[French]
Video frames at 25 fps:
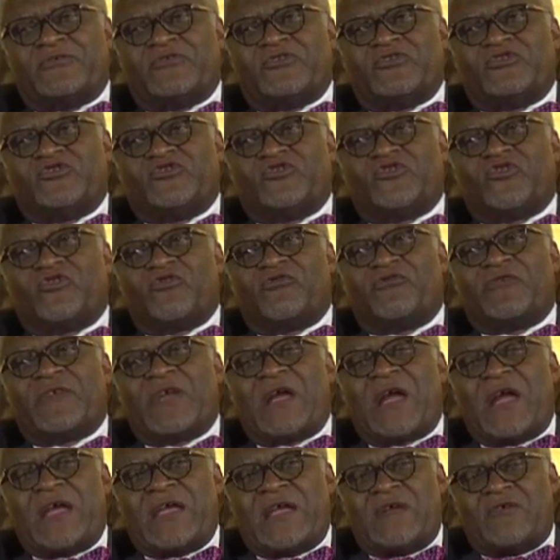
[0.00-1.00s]
je reviens
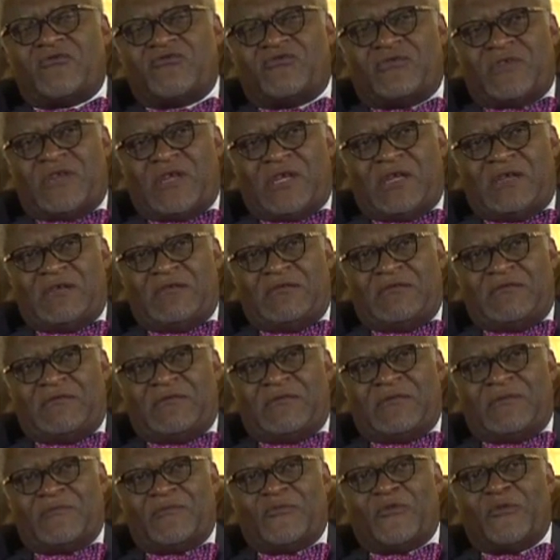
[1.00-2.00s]
à Yaoundé.
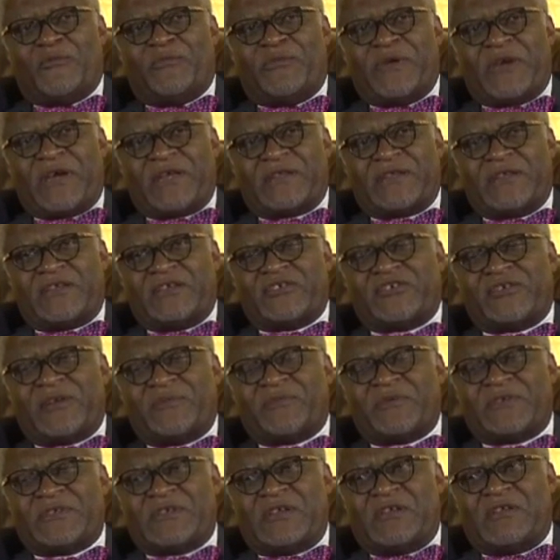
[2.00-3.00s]
Mon père était déjà
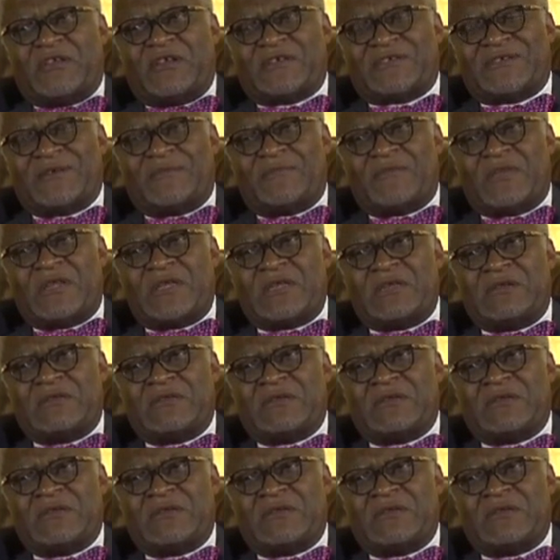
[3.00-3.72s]
président de l'Assemblée.